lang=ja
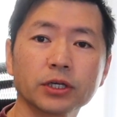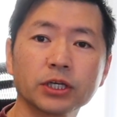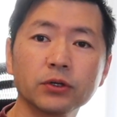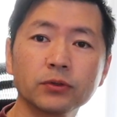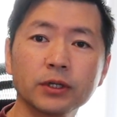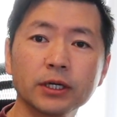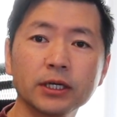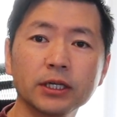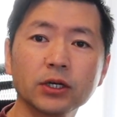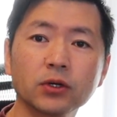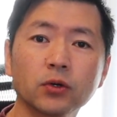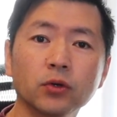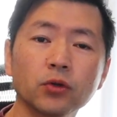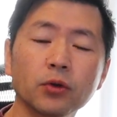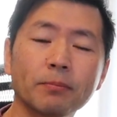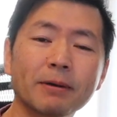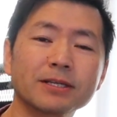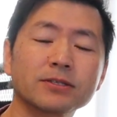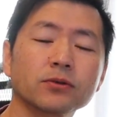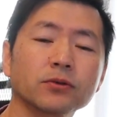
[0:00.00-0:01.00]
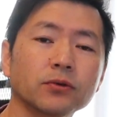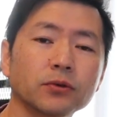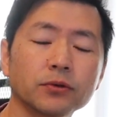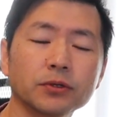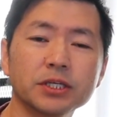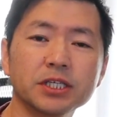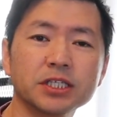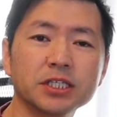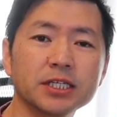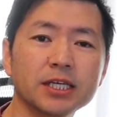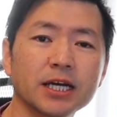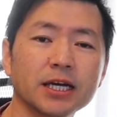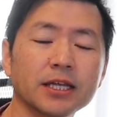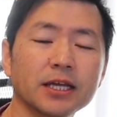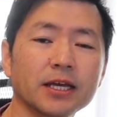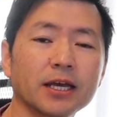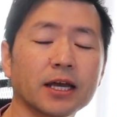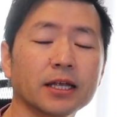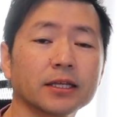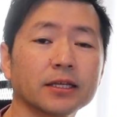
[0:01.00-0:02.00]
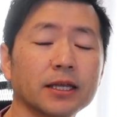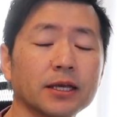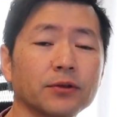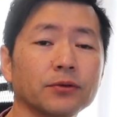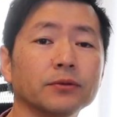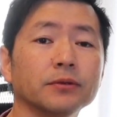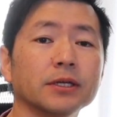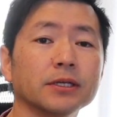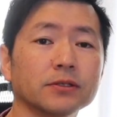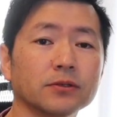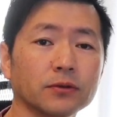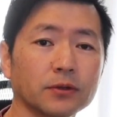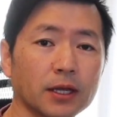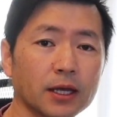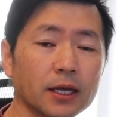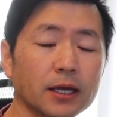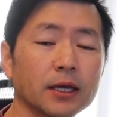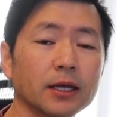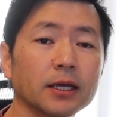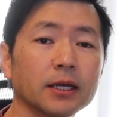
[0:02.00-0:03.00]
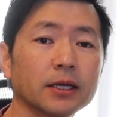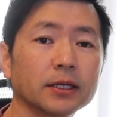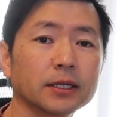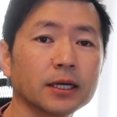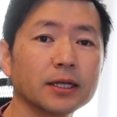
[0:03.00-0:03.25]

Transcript: 基本的にこのパソコンいちだいでやってるんですよね。